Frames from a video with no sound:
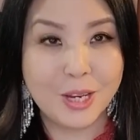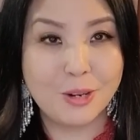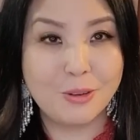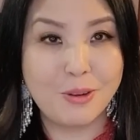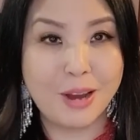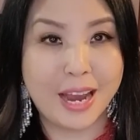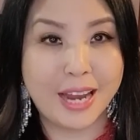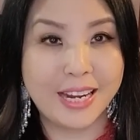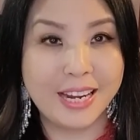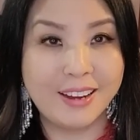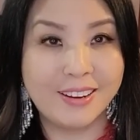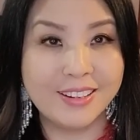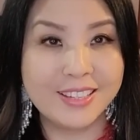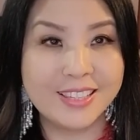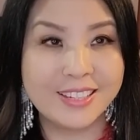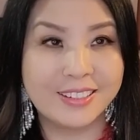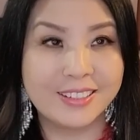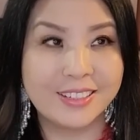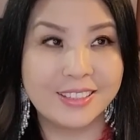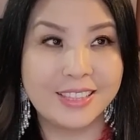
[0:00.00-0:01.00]
cô hai nè ở
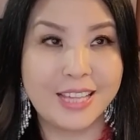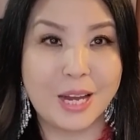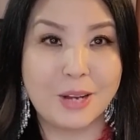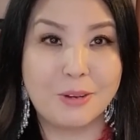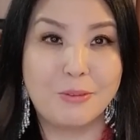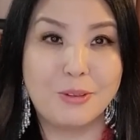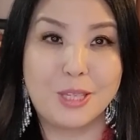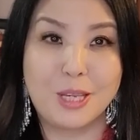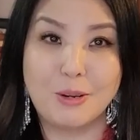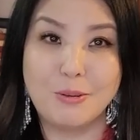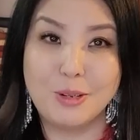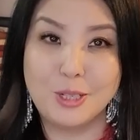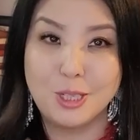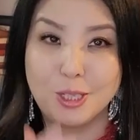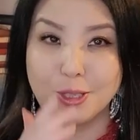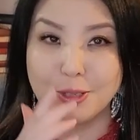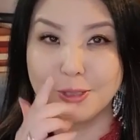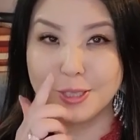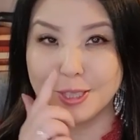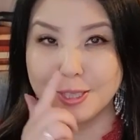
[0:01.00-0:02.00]
trong nó ta cô cha ôi
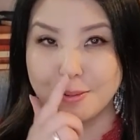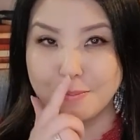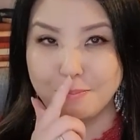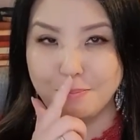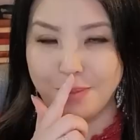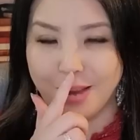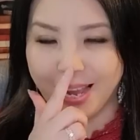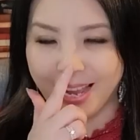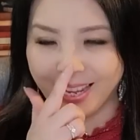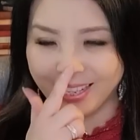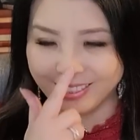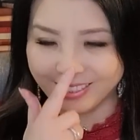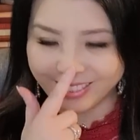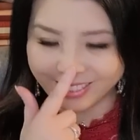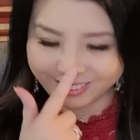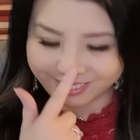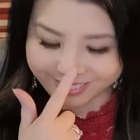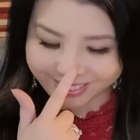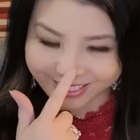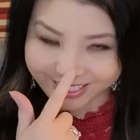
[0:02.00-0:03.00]
chỉ cho tàu ba
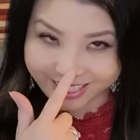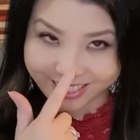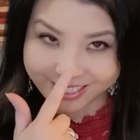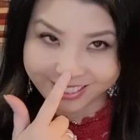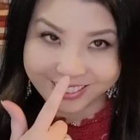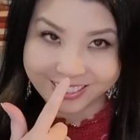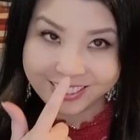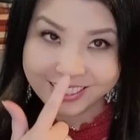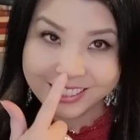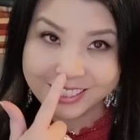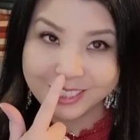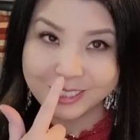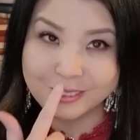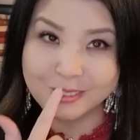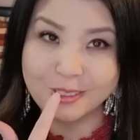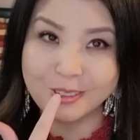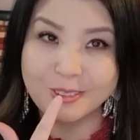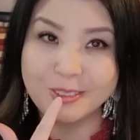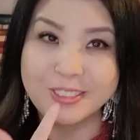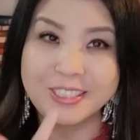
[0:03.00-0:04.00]
thế cô cha rồi
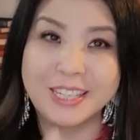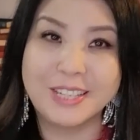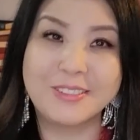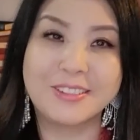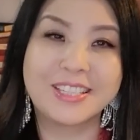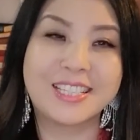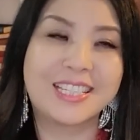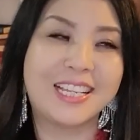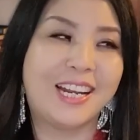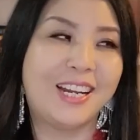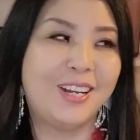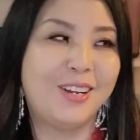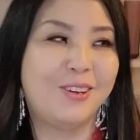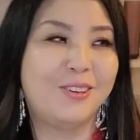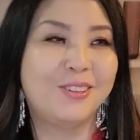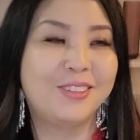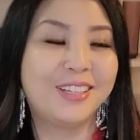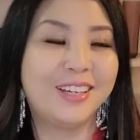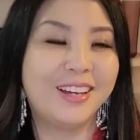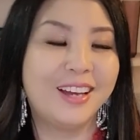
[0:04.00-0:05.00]
cô cô cha yếu sẵn
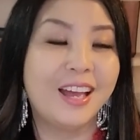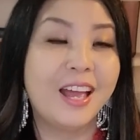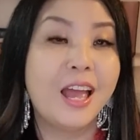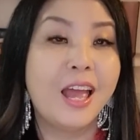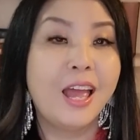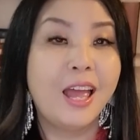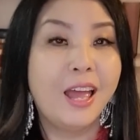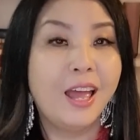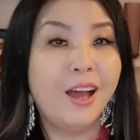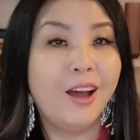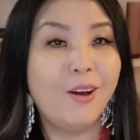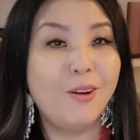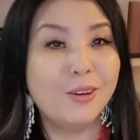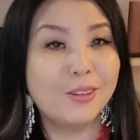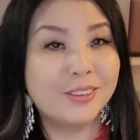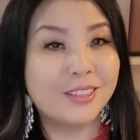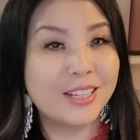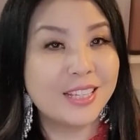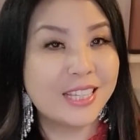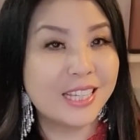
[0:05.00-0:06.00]
lỗ thế ờ
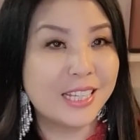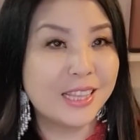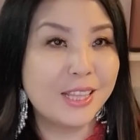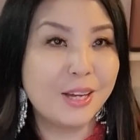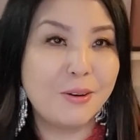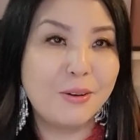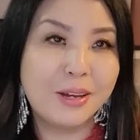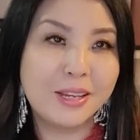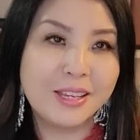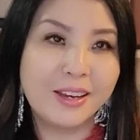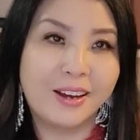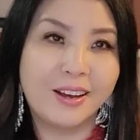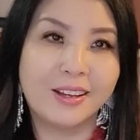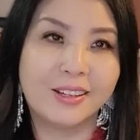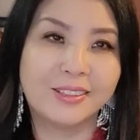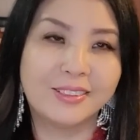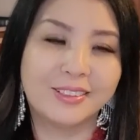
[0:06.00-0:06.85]
thật xin đâu à giờ